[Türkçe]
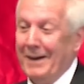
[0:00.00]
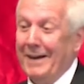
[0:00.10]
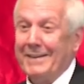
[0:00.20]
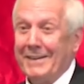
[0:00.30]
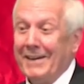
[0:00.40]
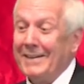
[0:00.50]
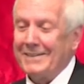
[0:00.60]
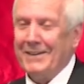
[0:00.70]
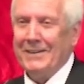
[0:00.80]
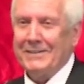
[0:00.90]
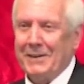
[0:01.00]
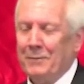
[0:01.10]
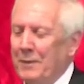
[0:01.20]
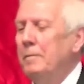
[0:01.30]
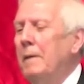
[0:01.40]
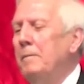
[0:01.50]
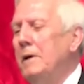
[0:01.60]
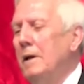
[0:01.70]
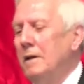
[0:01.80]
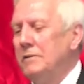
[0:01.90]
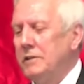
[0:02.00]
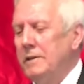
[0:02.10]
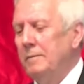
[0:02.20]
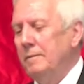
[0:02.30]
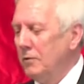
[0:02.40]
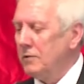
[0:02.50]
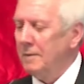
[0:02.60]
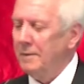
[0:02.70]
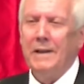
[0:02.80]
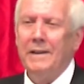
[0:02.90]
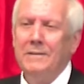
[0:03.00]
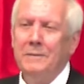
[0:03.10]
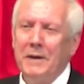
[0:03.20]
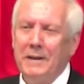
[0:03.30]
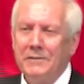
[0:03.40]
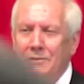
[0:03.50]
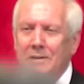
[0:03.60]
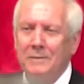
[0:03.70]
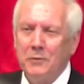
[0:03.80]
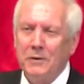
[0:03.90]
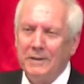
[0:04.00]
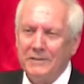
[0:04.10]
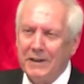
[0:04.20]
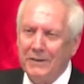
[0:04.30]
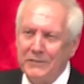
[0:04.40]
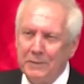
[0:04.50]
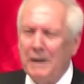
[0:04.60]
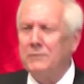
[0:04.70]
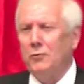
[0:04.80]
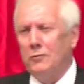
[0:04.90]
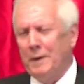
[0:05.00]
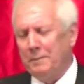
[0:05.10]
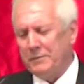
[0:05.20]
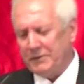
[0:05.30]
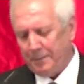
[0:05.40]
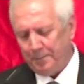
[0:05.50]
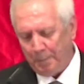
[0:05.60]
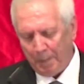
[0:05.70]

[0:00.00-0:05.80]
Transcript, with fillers: Hayat hikayesini anlatacağım. Ben mi yalancıyım yoksa kendileri mi yalancı? Buradan siz anlayacaksınız. Ben yorum yapmışım.